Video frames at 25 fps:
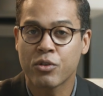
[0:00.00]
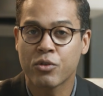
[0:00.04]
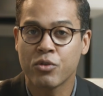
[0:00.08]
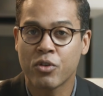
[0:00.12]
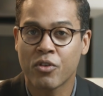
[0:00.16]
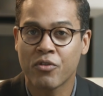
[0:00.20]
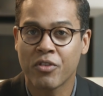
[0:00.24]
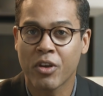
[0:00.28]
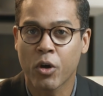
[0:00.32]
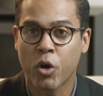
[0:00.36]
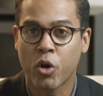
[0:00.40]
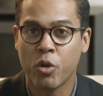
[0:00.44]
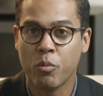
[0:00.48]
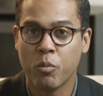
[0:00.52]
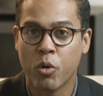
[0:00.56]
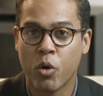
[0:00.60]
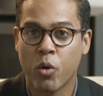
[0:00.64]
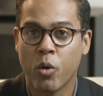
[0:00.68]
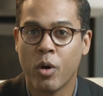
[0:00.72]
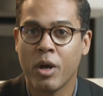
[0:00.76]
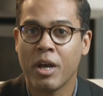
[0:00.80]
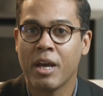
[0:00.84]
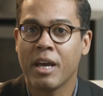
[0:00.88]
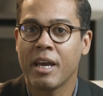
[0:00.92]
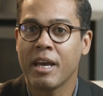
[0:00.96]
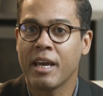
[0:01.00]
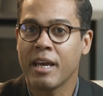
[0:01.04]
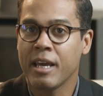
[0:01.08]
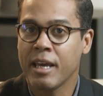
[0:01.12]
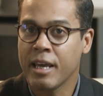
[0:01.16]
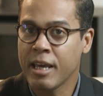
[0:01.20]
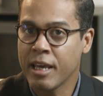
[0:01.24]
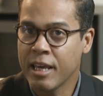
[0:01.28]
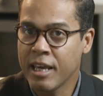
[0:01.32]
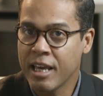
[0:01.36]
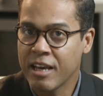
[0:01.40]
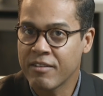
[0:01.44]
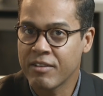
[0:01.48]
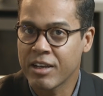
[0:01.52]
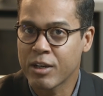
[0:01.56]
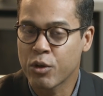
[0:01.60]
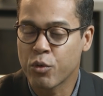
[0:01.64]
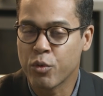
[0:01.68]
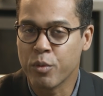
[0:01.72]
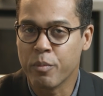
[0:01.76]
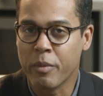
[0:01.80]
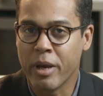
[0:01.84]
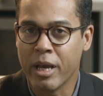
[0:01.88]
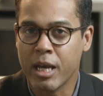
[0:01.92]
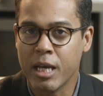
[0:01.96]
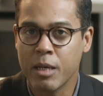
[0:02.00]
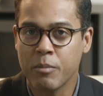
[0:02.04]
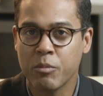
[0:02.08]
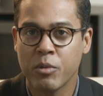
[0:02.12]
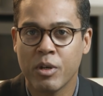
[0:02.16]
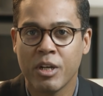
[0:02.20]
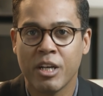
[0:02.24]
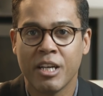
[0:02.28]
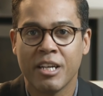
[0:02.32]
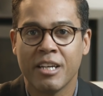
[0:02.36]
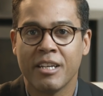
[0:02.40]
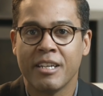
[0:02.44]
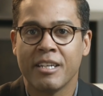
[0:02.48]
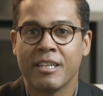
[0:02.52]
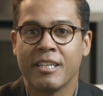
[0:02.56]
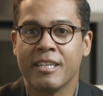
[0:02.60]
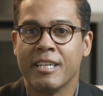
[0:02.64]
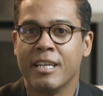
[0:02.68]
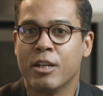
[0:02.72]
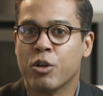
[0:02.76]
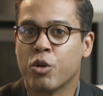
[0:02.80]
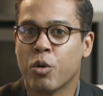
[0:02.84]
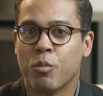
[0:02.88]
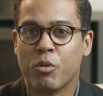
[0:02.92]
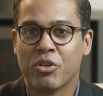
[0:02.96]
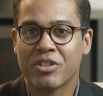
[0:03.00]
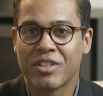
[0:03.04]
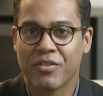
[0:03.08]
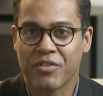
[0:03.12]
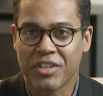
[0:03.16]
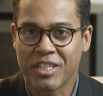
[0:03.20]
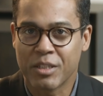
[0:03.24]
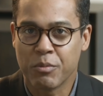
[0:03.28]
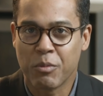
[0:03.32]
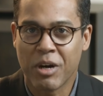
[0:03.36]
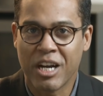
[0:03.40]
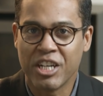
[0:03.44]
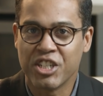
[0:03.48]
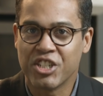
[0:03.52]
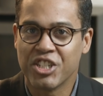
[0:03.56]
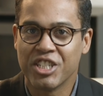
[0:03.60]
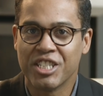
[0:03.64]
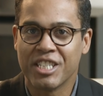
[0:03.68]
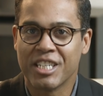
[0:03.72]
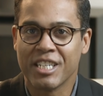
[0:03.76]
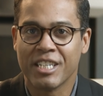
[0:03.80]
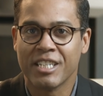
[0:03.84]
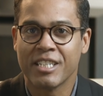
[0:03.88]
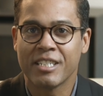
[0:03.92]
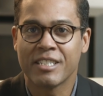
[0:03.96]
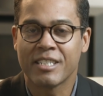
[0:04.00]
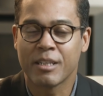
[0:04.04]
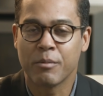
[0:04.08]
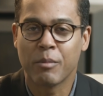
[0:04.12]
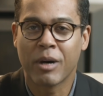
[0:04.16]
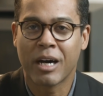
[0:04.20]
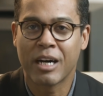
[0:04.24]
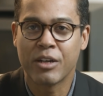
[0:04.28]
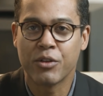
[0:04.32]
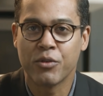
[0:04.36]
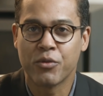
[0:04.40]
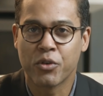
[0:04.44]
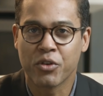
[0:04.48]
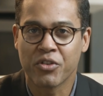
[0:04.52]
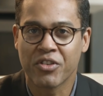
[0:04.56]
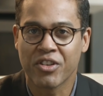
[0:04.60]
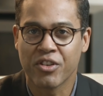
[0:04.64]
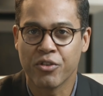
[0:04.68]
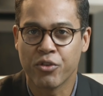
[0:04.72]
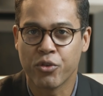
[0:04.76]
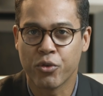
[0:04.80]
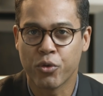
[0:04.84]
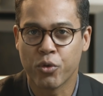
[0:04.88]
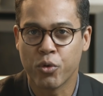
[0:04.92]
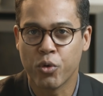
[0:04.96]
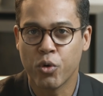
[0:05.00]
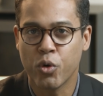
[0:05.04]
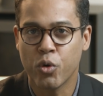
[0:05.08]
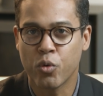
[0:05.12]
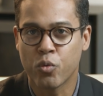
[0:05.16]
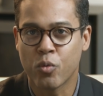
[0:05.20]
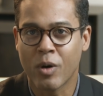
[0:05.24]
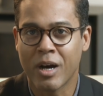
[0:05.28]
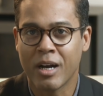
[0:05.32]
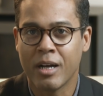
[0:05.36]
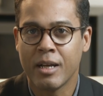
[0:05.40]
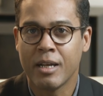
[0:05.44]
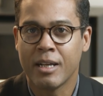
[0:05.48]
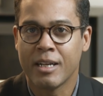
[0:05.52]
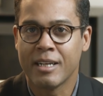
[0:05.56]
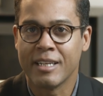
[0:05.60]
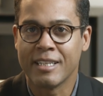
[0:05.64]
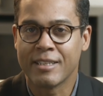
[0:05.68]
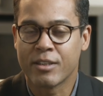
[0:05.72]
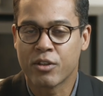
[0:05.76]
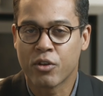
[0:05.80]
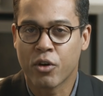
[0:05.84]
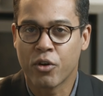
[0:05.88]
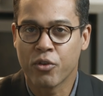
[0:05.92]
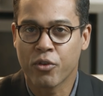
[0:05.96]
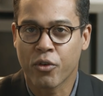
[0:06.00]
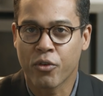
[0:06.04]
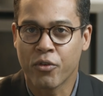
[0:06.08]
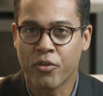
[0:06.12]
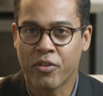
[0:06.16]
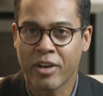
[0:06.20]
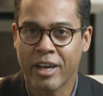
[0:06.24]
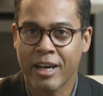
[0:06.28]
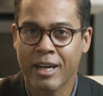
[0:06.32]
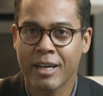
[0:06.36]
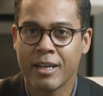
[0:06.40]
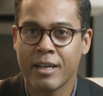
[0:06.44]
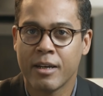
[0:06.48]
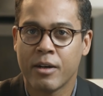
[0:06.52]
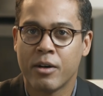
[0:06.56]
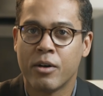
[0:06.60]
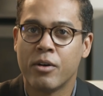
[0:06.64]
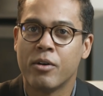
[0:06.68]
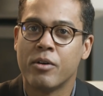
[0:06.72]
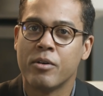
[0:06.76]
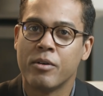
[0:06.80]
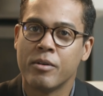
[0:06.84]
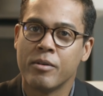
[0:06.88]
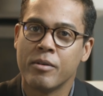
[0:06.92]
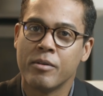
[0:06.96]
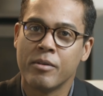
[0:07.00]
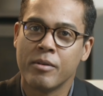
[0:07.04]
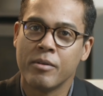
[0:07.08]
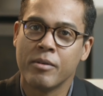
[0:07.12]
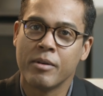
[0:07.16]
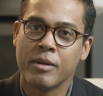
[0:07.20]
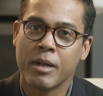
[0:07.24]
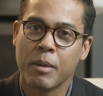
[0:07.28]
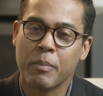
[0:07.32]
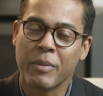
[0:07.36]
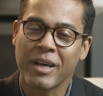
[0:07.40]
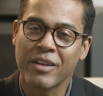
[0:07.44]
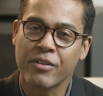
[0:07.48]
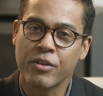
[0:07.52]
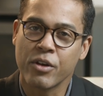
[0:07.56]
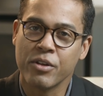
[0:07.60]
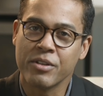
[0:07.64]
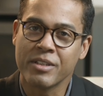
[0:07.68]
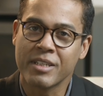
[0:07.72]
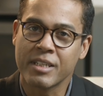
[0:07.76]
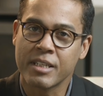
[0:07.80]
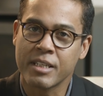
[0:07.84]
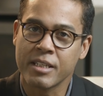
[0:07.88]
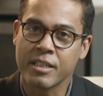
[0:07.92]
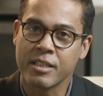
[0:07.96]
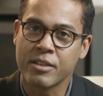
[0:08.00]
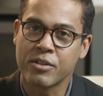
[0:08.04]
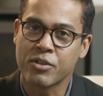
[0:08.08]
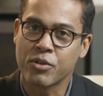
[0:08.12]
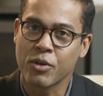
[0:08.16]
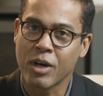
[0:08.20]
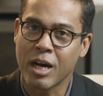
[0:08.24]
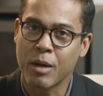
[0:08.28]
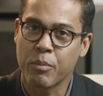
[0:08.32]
son environnement et avec lui-même, il commence effectivement à agiter ses bras devant ses yeux ou à les tendre vers euh, la personne qui se